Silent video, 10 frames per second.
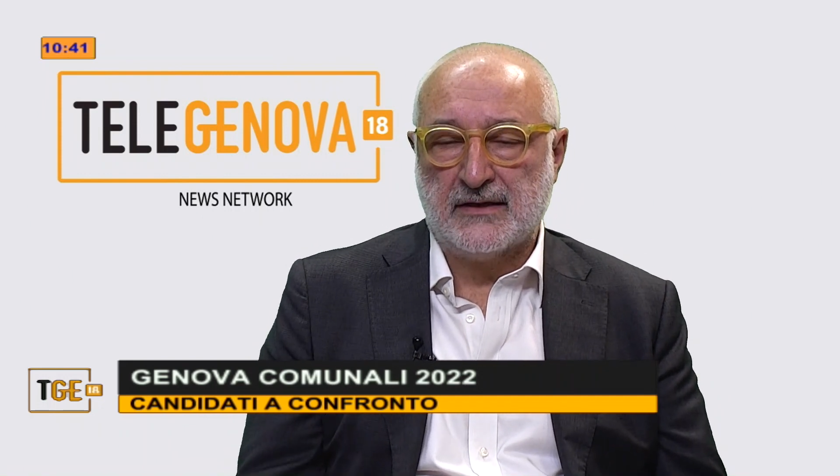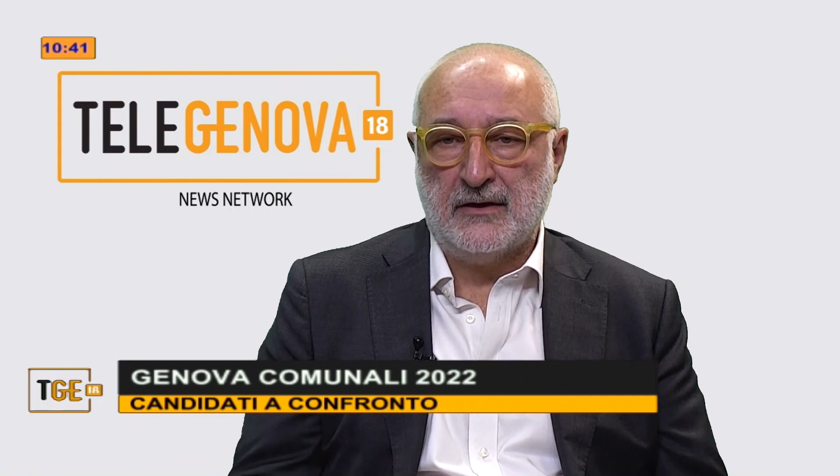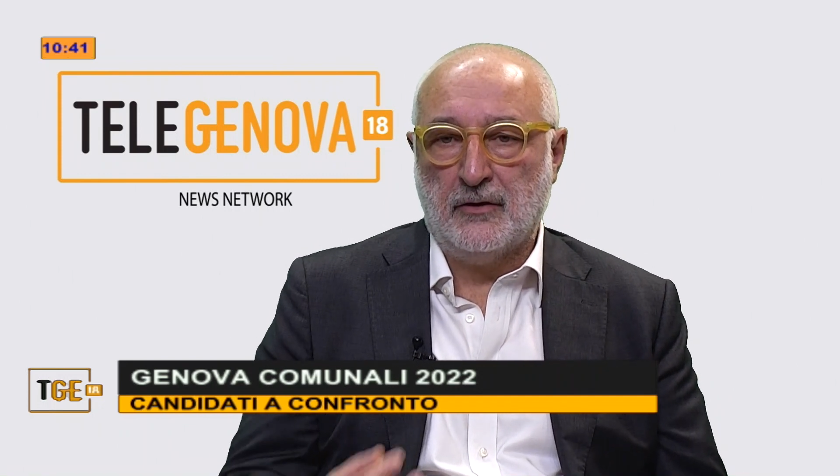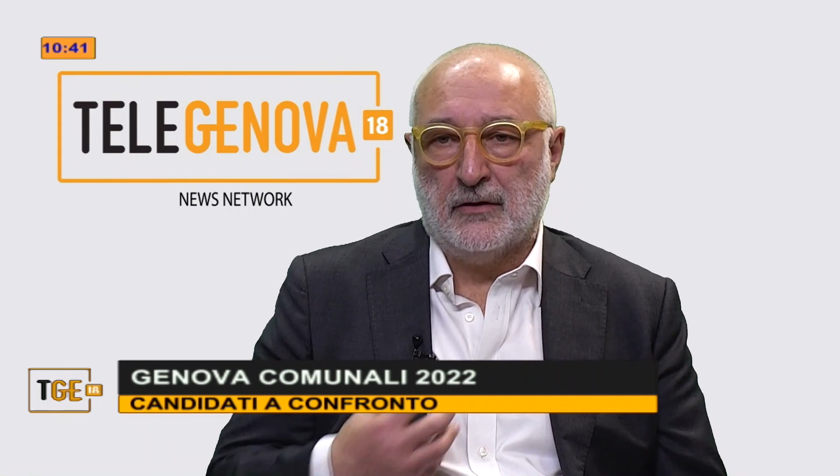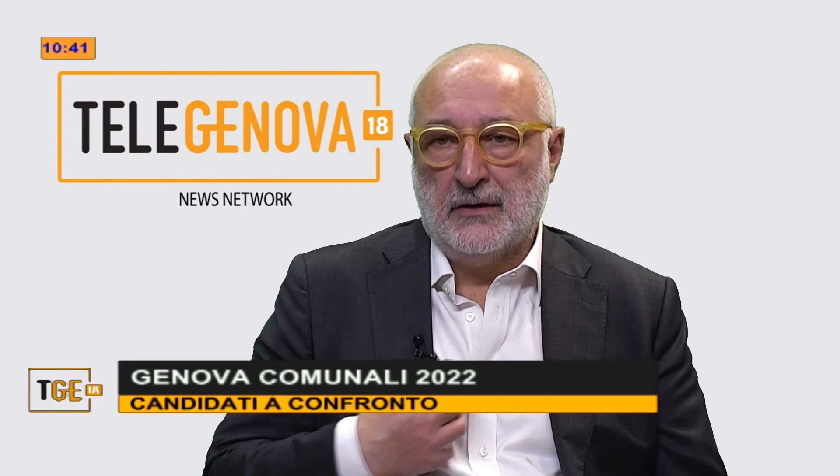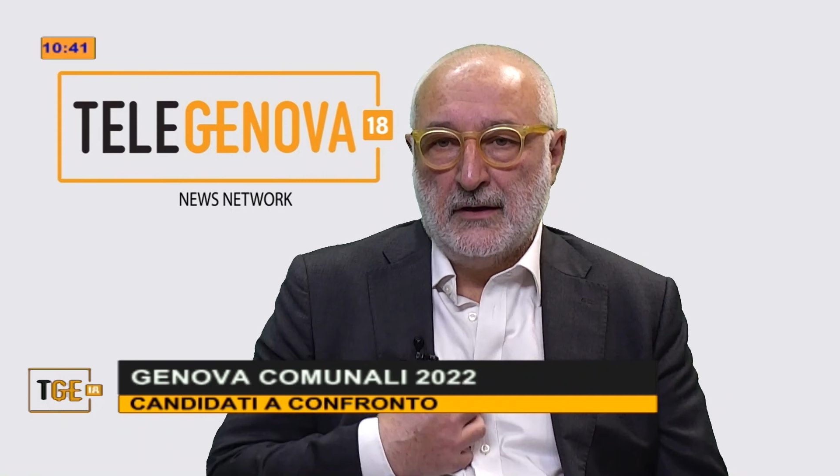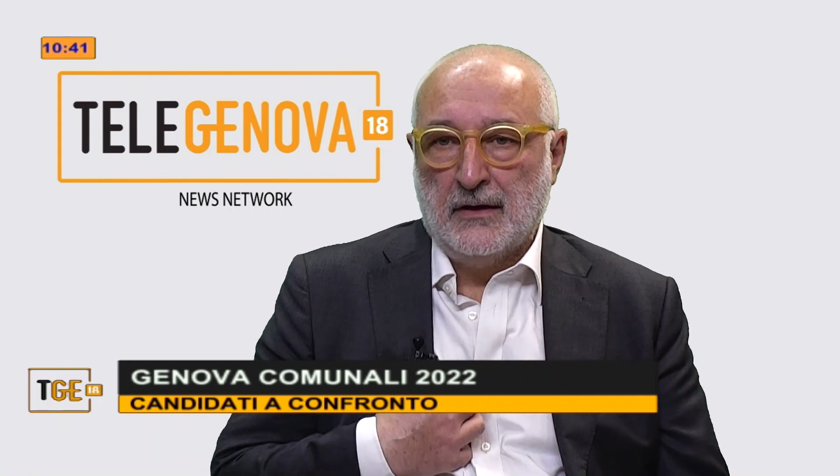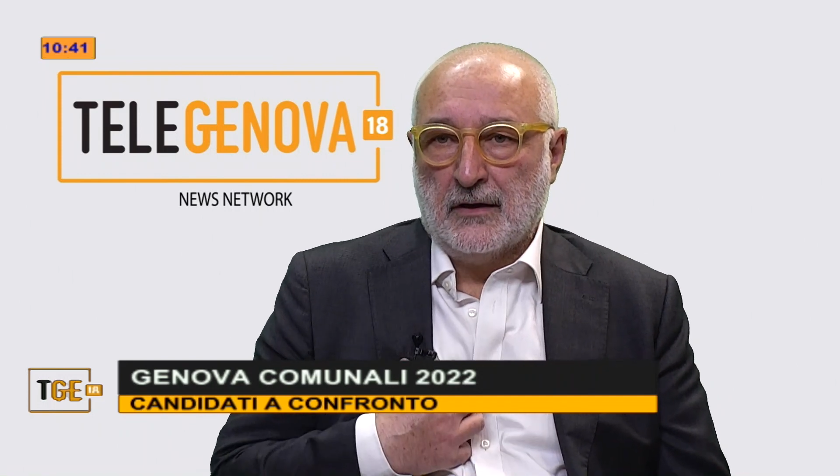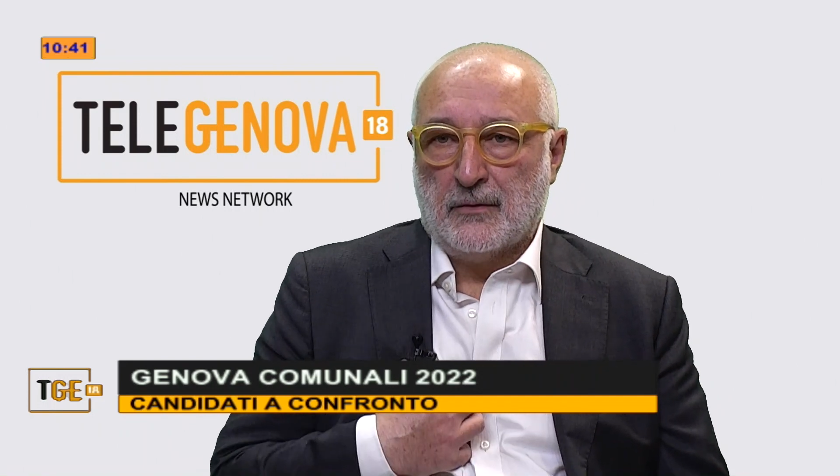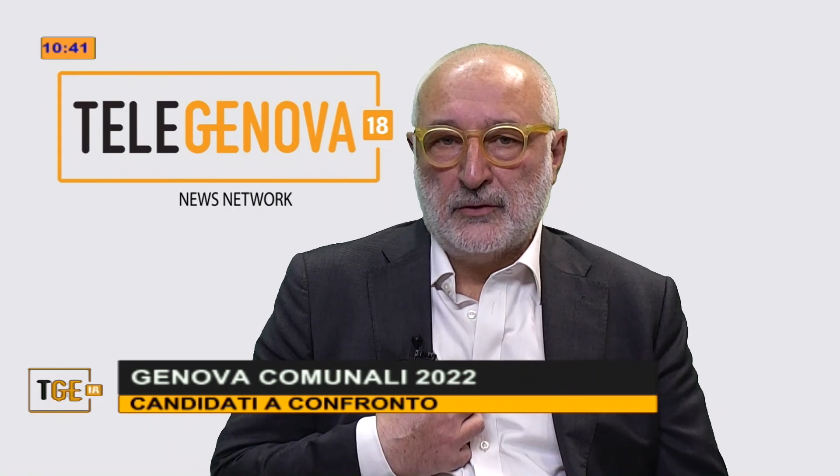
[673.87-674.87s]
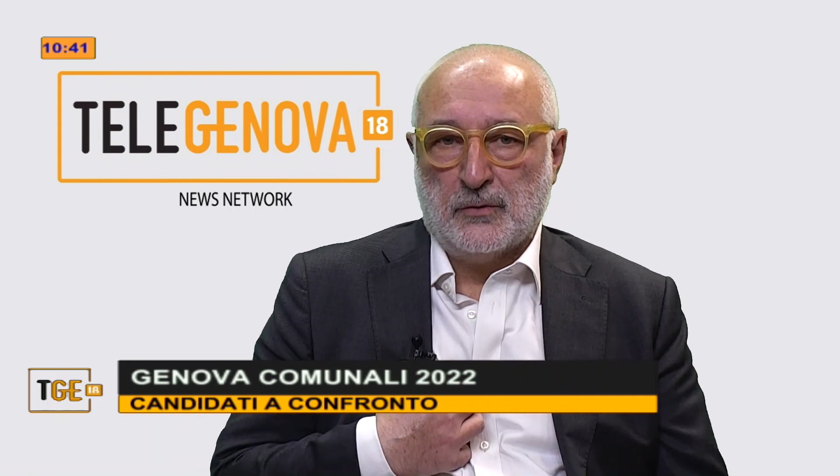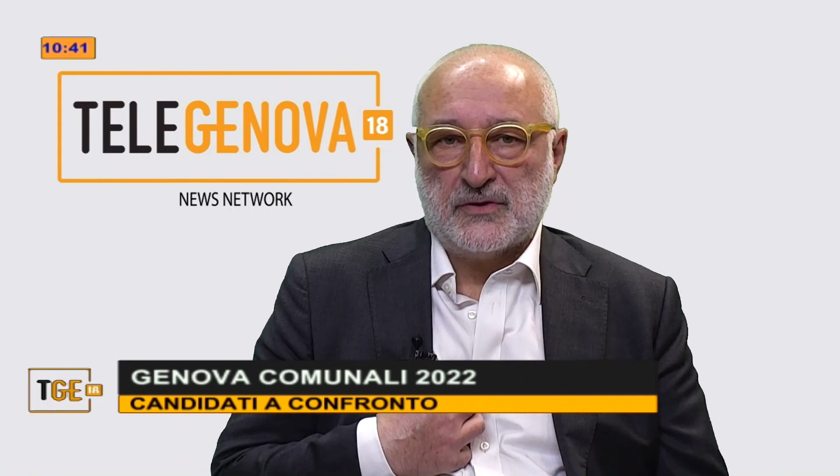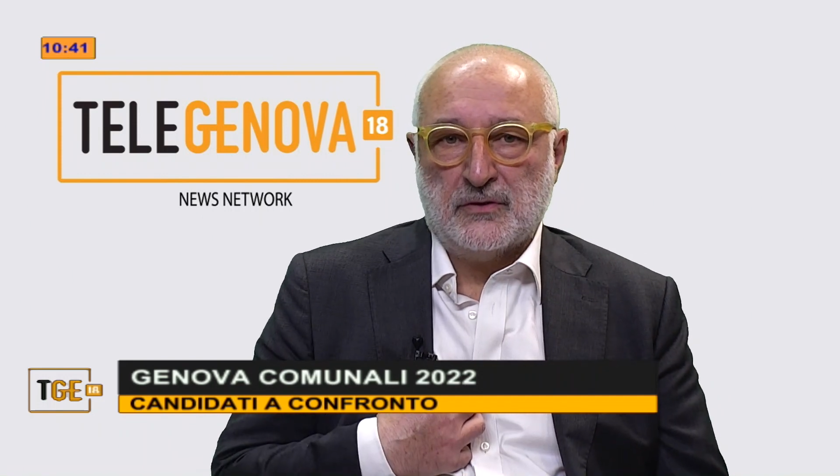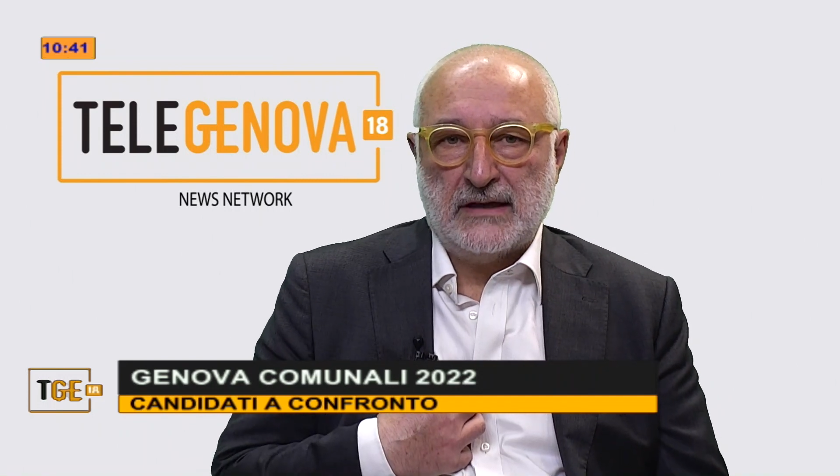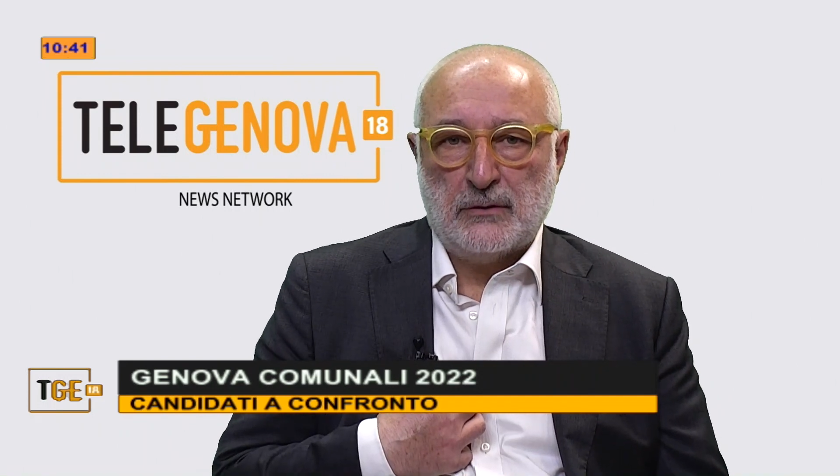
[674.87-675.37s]
Io quando mi
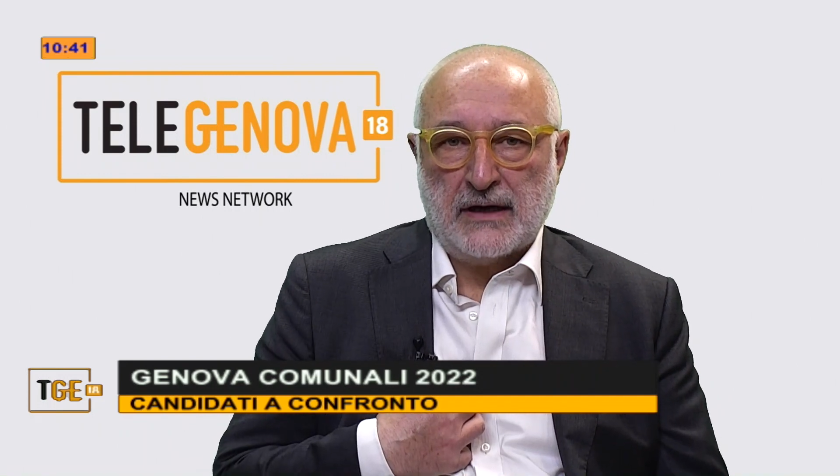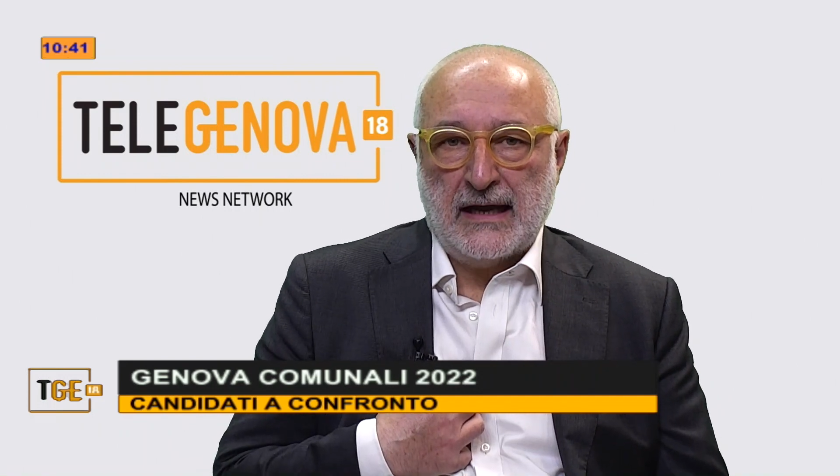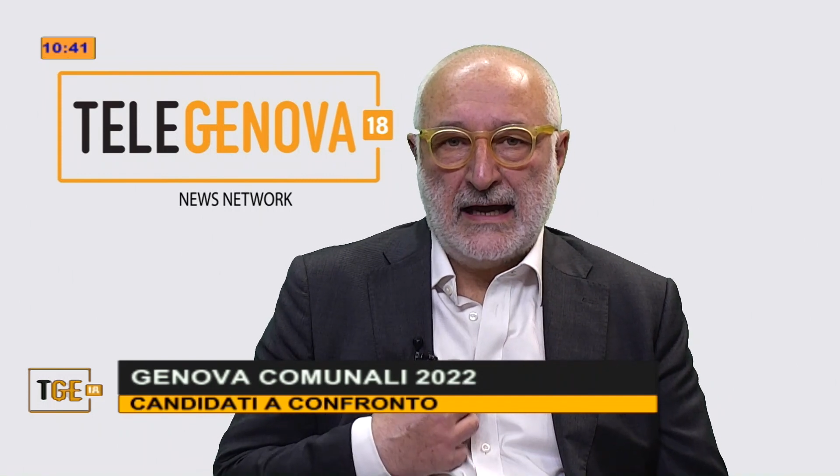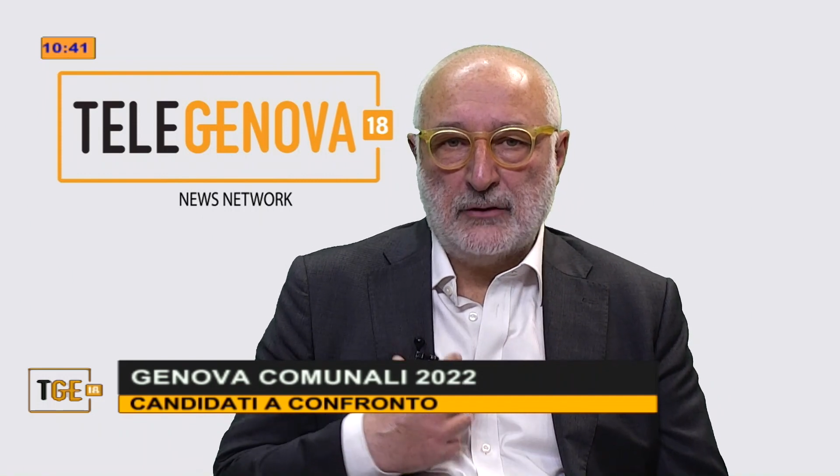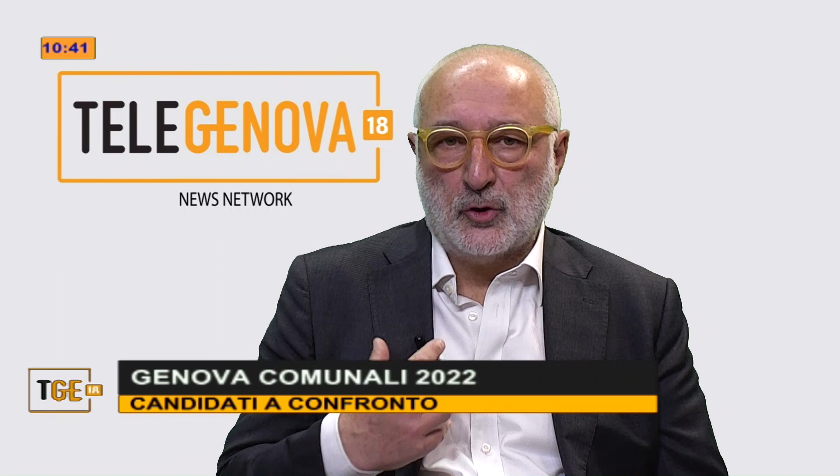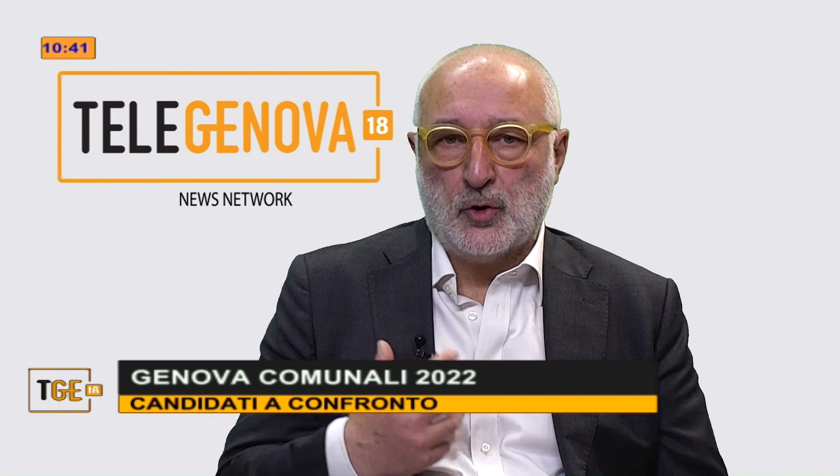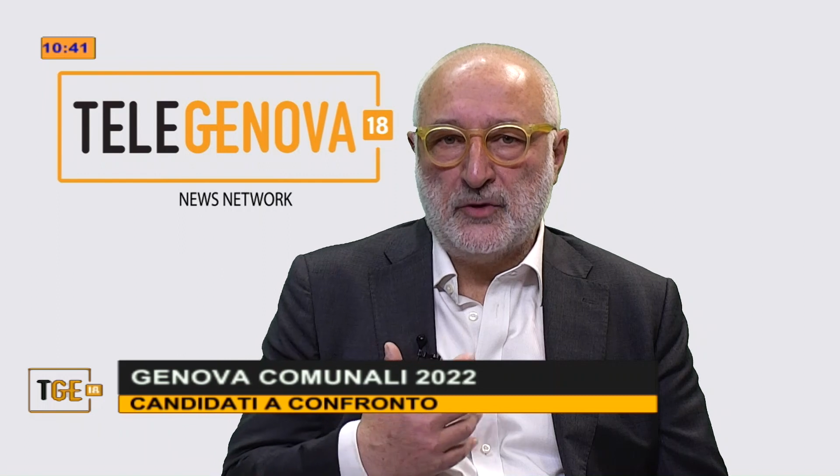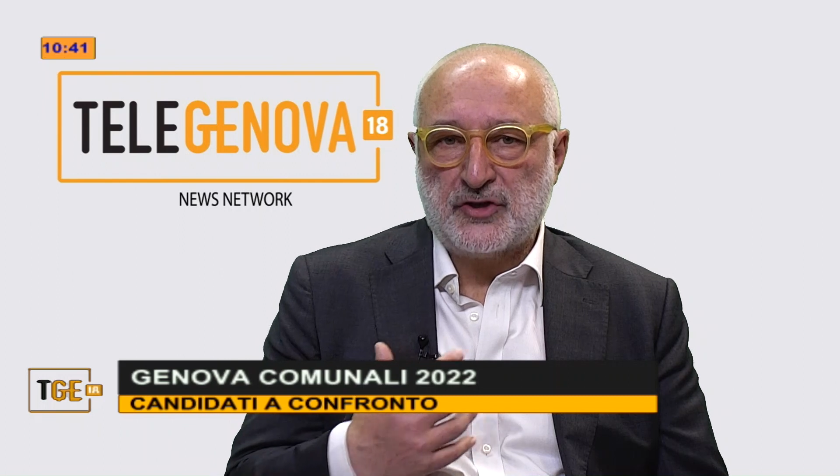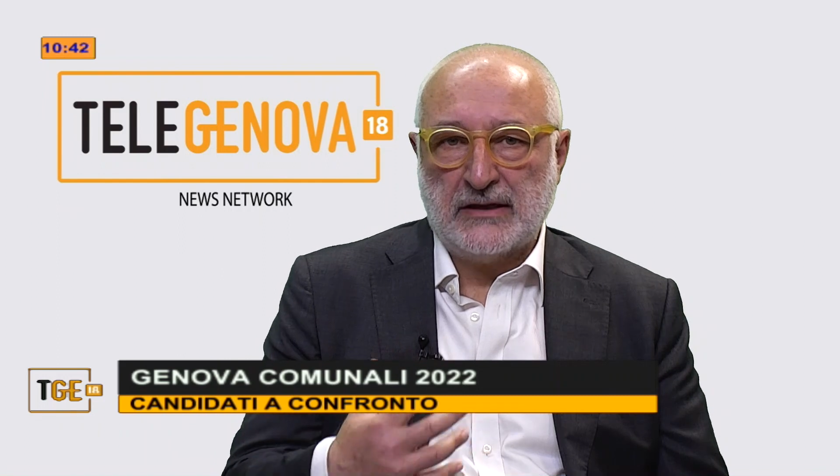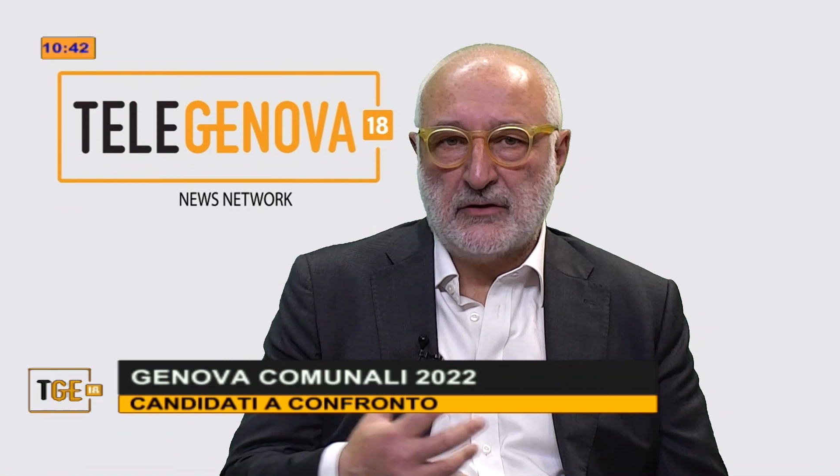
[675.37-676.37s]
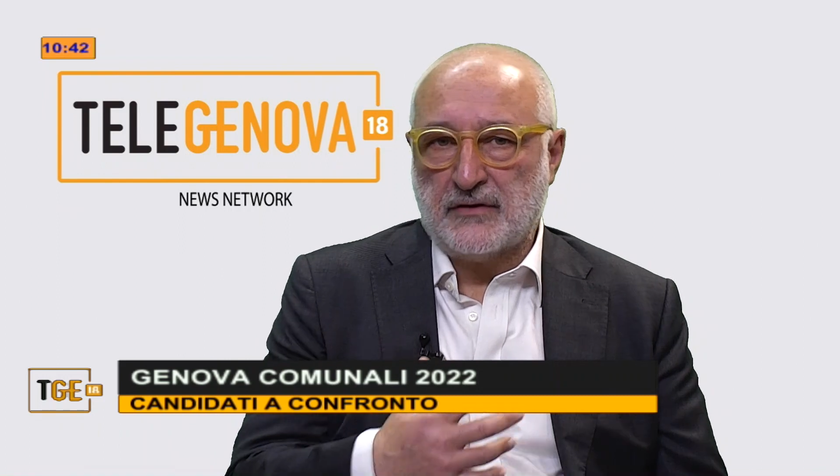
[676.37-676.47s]
sono laureato e ho cominciato